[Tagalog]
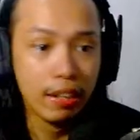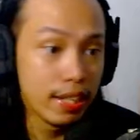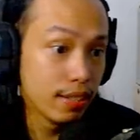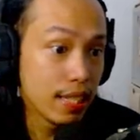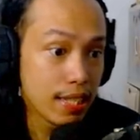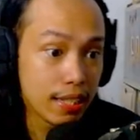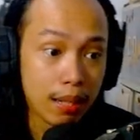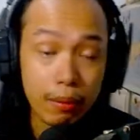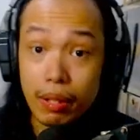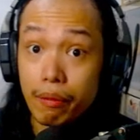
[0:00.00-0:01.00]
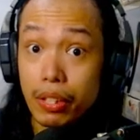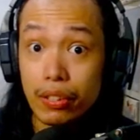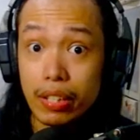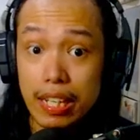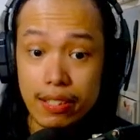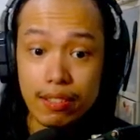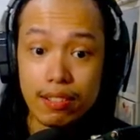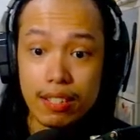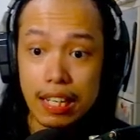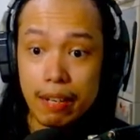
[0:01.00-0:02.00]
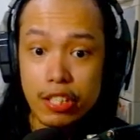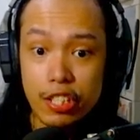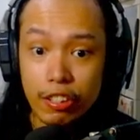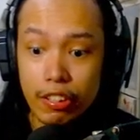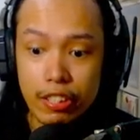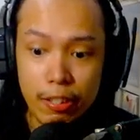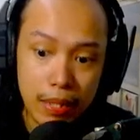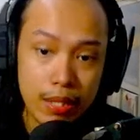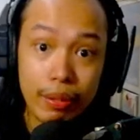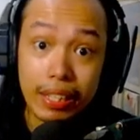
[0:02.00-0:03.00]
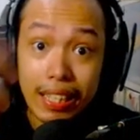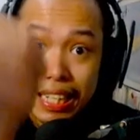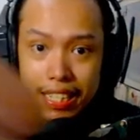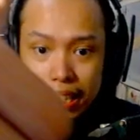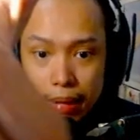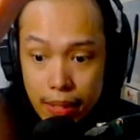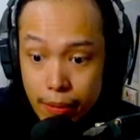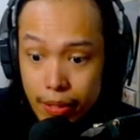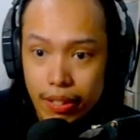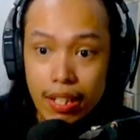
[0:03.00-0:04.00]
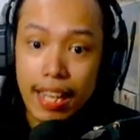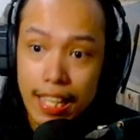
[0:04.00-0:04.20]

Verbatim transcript: Okay, so that's it lang muna ng video guys. So, sana medyo nyo ko enjoy. Please huwag kayong like naman po yun.